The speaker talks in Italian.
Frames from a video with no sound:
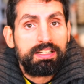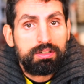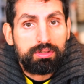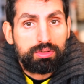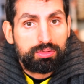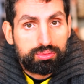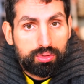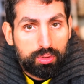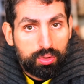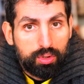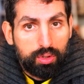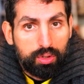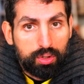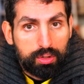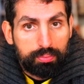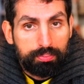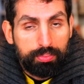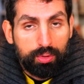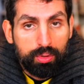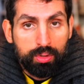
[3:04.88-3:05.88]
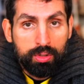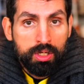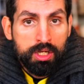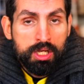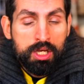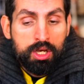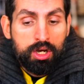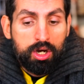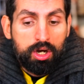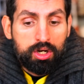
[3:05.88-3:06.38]
del nostro corpo,
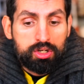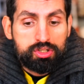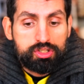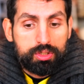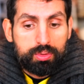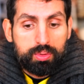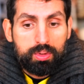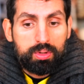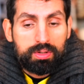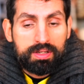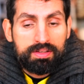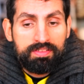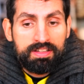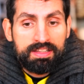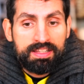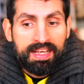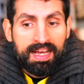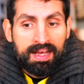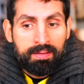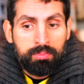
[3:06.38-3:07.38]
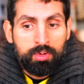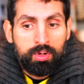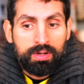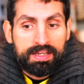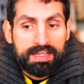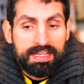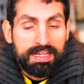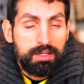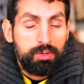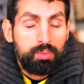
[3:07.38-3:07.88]
oggi quello che vediamo è
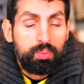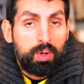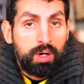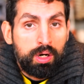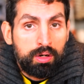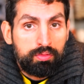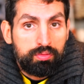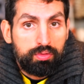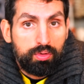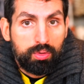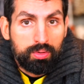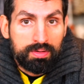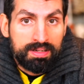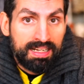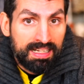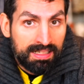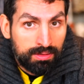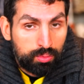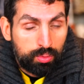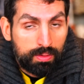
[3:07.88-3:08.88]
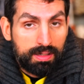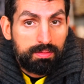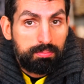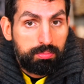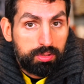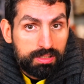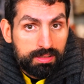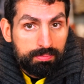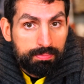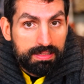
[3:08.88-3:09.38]
che il nuovo natural
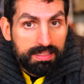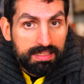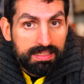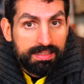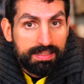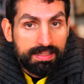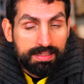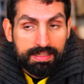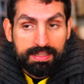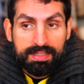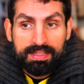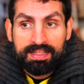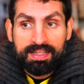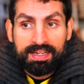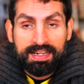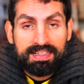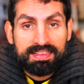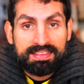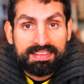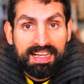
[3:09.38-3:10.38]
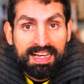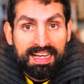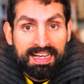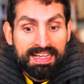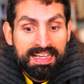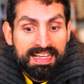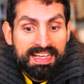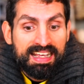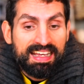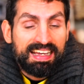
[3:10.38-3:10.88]
bodybuilding in
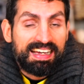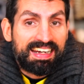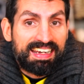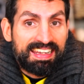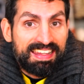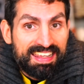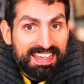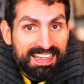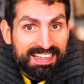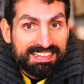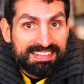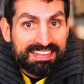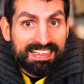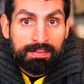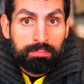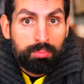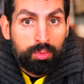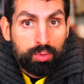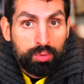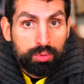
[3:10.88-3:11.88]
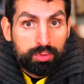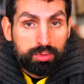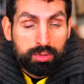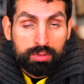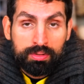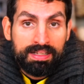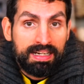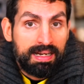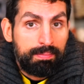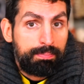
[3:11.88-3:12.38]
realtà rientra
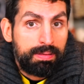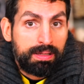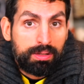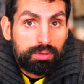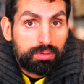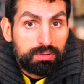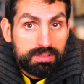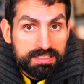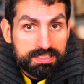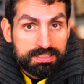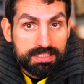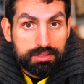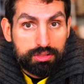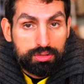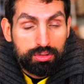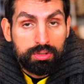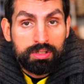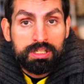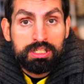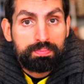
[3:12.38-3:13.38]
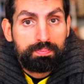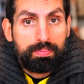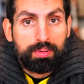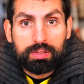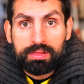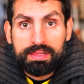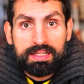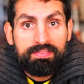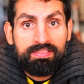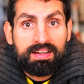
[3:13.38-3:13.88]
molto nella periodizzazione
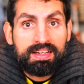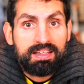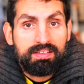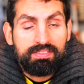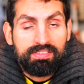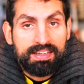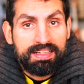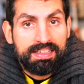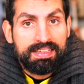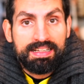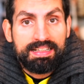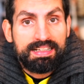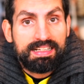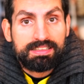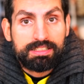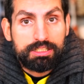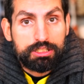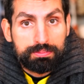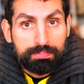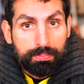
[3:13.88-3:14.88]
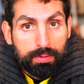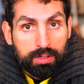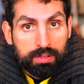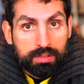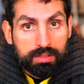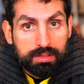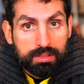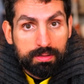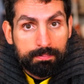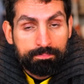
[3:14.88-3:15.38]
sportiva che avviene negli altri
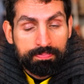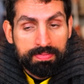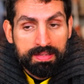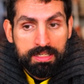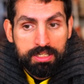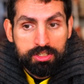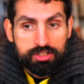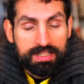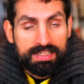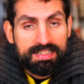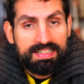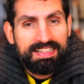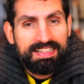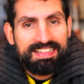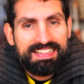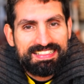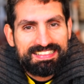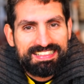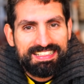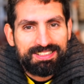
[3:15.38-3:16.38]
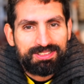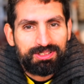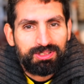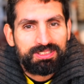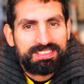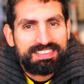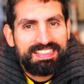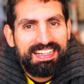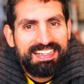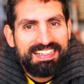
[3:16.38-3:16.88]
sport. Cioè, nel
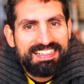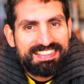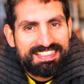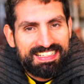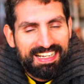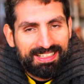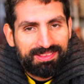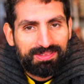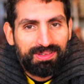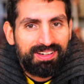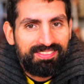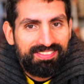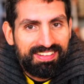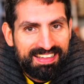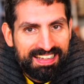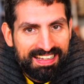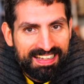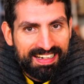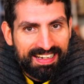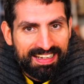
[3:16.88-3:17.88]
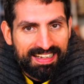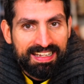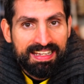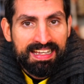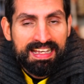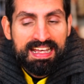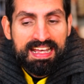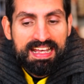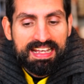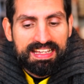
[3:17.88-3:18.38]
senso, si è iniziato a vedere
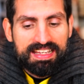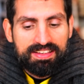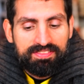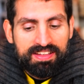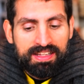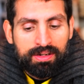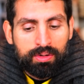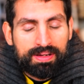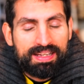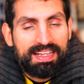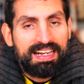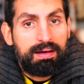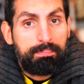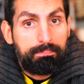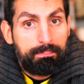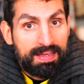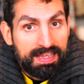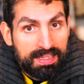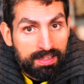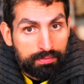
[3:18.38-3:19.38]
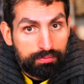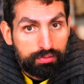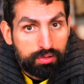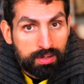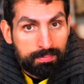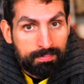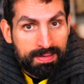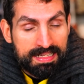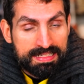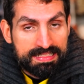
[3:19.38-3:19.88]
che è vero che la
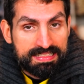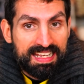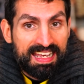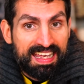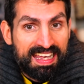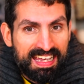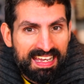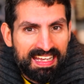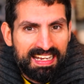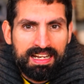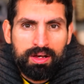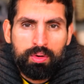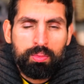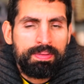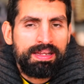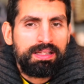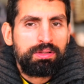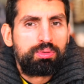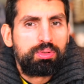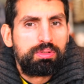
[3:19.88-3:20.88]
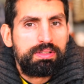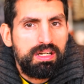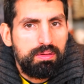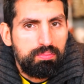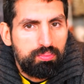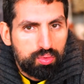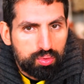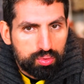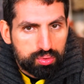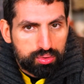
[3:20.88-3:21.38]
performance è l'aumento del
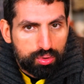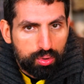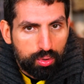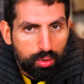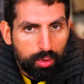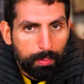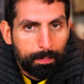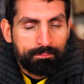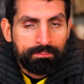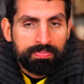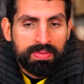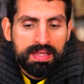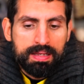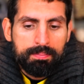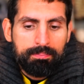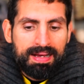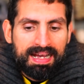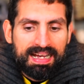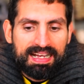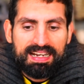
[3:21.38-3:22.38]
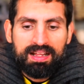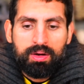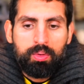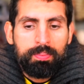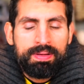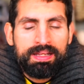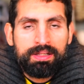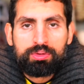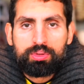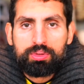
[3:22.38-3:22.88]
muscolo, ma
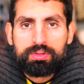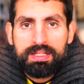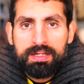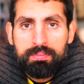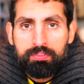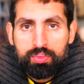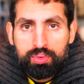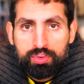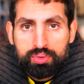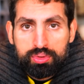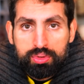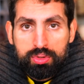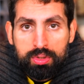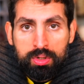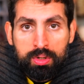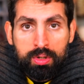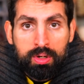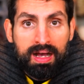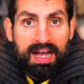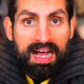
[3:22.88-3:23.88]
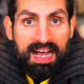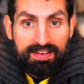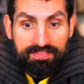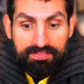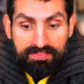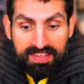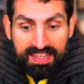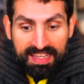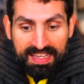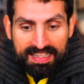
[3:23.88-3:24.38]
l'aumento del muscolo
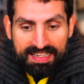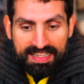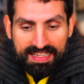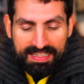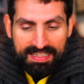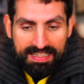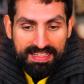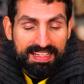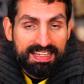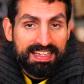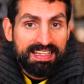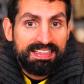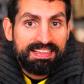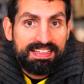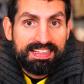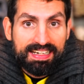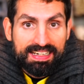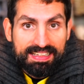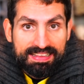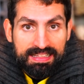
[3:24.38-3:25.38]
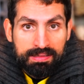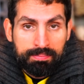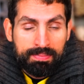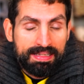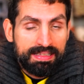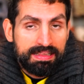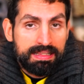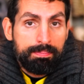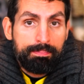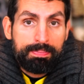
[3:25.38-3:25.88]
avviene
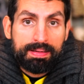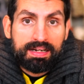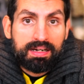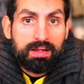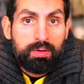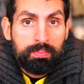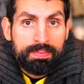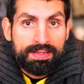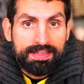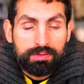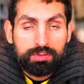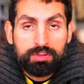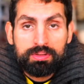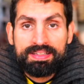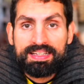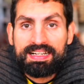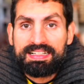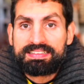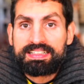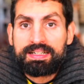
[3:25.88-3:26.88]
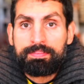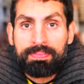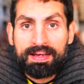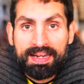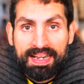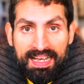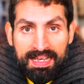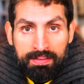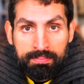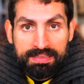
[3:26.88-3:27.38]
indirettamente per l'aumento di altri
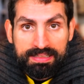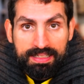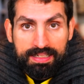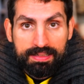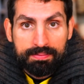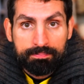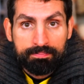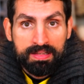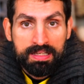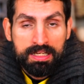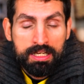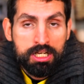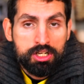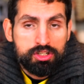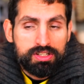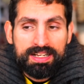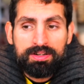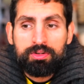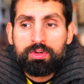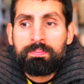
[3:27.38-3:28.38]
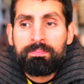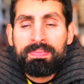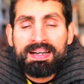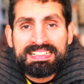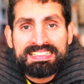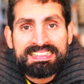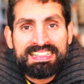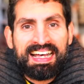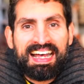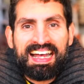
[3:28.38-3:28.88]
parametri. Cioè non
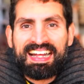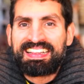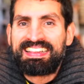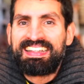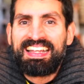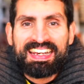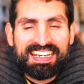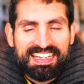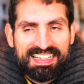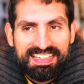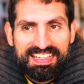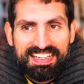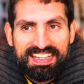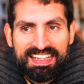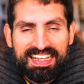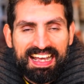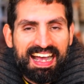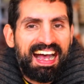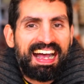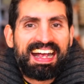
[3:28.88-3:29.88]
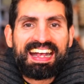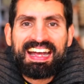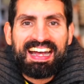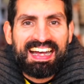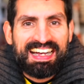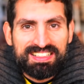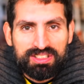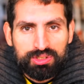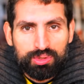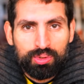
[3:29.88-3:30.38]
basta andare lì a
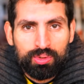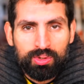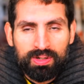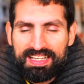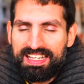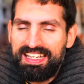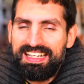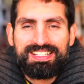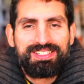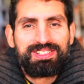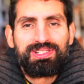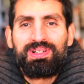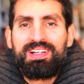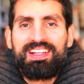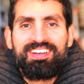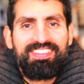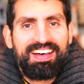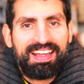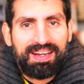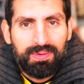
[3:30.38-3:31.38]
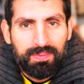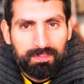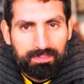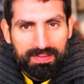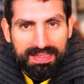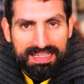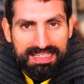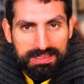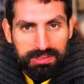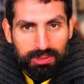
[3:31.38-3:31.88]
caso e sollevare un
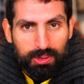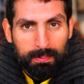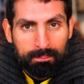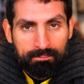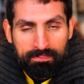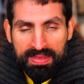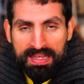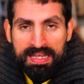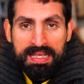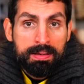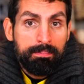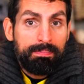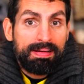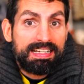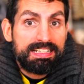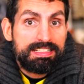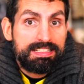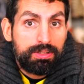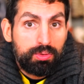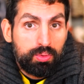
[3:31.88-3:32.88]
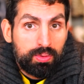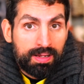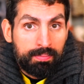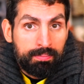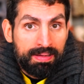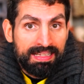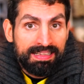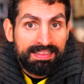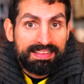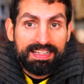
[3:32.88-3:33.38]
peso, perché
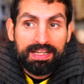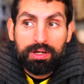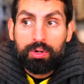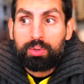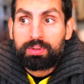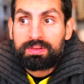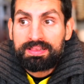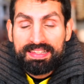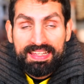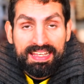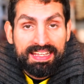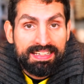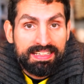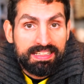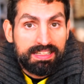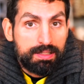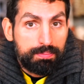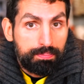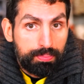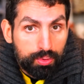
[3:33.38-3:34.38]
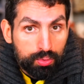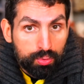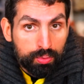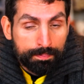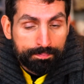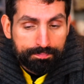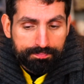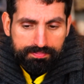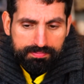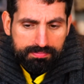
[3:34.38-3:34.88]
sicuramente ottieni di più
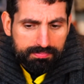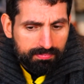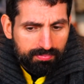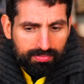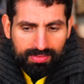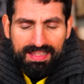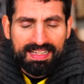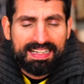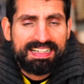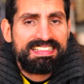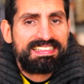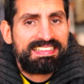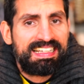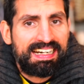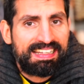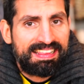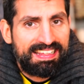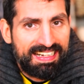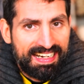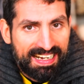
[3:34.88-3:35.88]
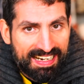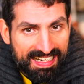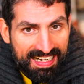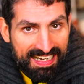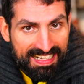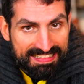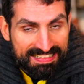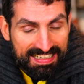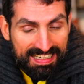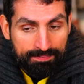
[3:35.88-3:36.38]
che startene a
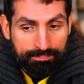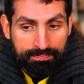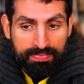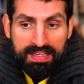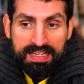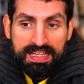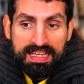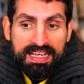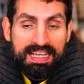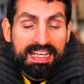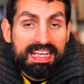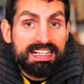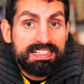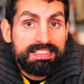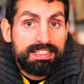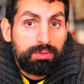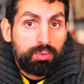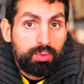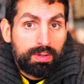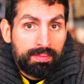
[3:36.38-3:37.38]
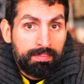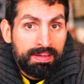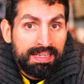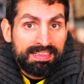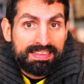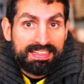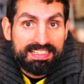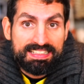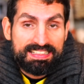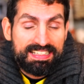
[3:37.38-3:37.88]
casa. E
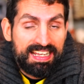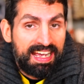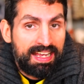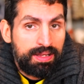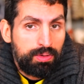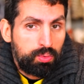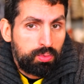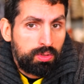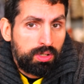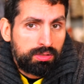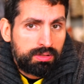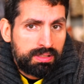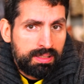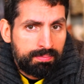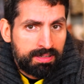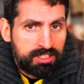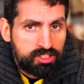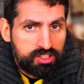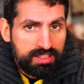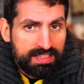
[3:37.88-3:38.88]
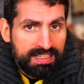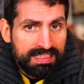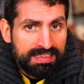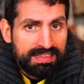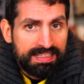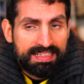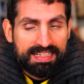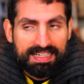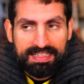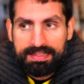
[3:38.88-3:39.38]
sicuramente se hai un'ottima
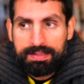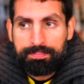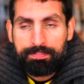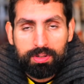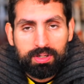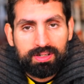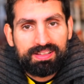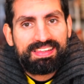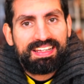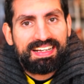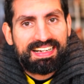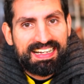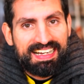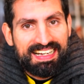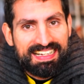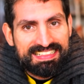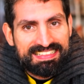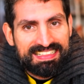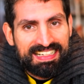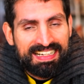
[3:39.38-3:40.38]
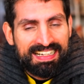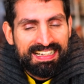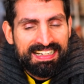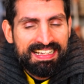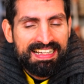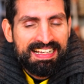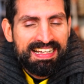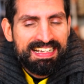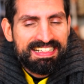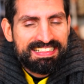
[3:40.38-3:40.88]
genetica ti porti a casa
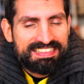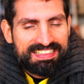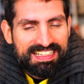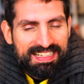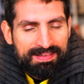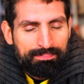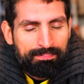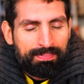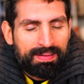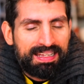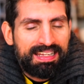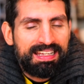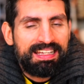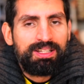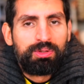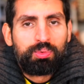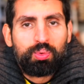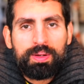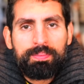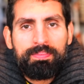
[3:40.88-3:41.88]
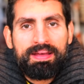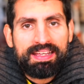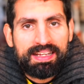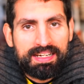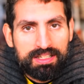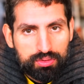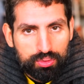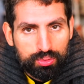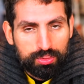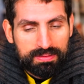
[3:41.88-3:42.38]
sempre i tuoi bei
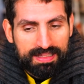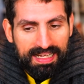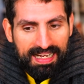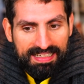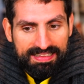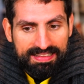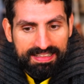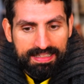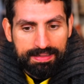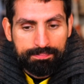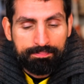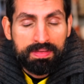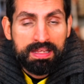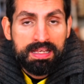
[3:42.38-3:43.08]
risultati.